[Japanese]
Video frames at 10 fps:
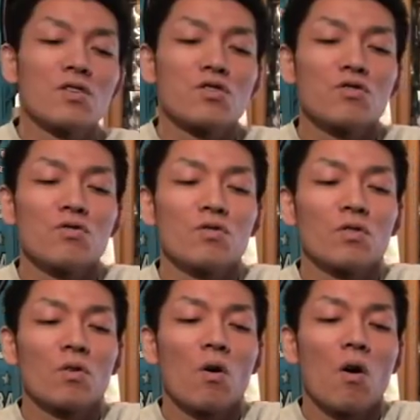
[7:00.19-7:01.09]
じゅ
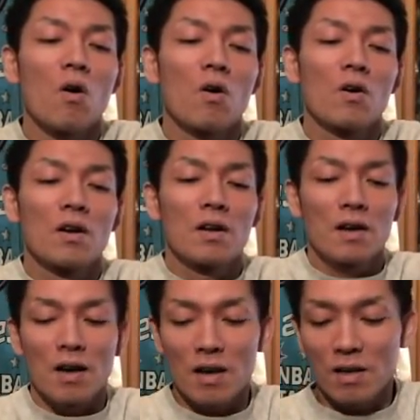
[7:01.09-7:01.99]
うご。
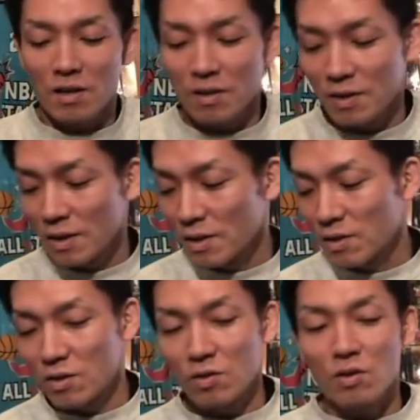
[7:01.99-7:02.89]
はい。
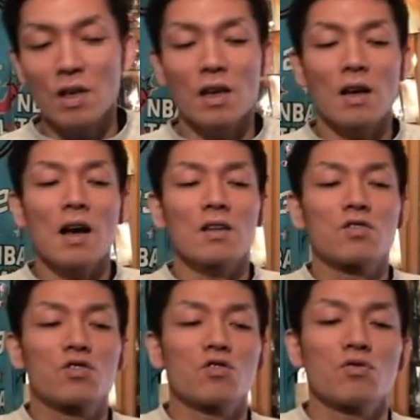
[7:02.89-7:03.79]
次が
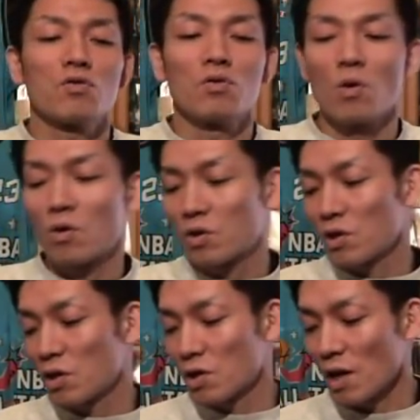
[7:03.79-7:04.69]
じゅうろ
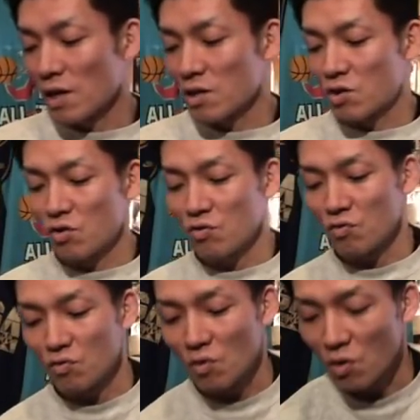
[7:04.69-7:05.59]
く。はい、じゅ
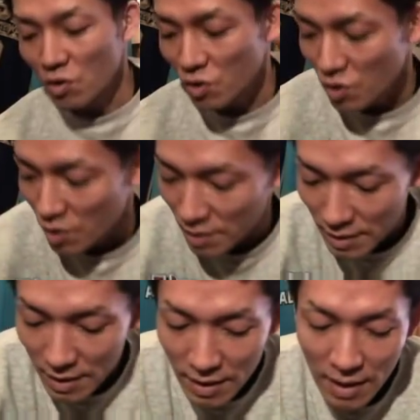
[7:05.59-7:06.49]
うろく。
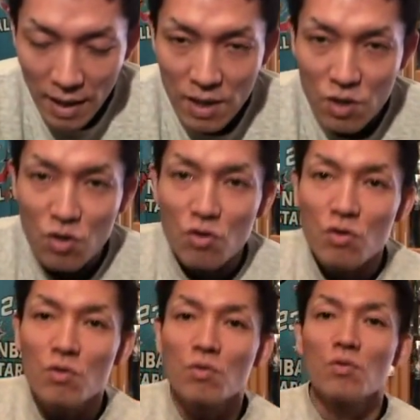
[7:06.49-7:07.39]
はい、
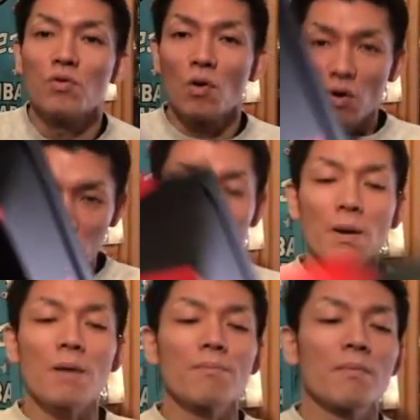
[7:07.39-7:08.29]
じゅうろく
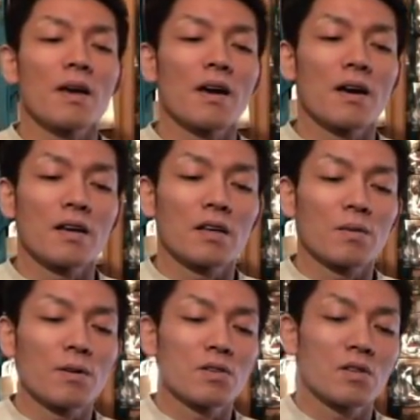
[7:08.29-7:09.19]
ばんめ。はい、
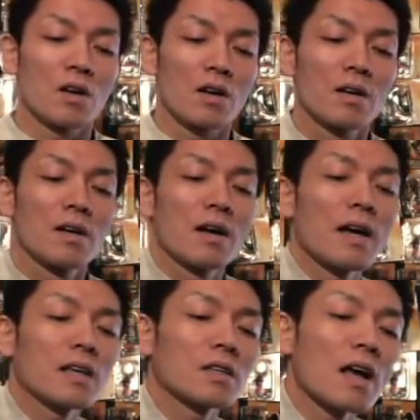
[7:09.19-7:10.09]
来ました。
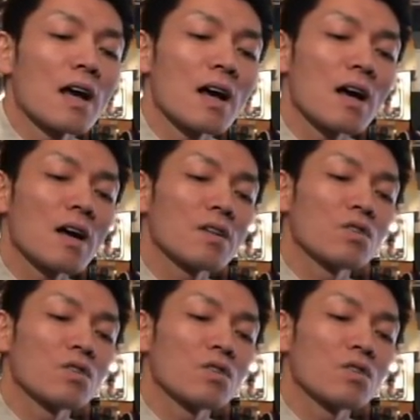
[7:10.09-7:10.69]
はい、来たー。